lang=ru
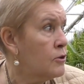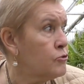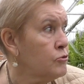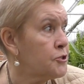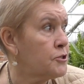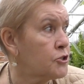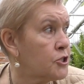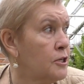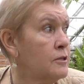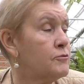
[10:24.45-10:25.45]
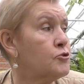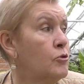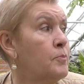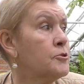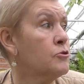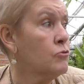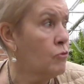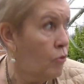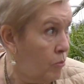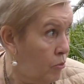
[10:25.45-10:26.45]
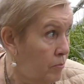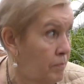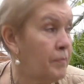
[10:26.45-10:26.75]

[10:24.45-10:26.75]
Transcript: тут совершенно все по-другому.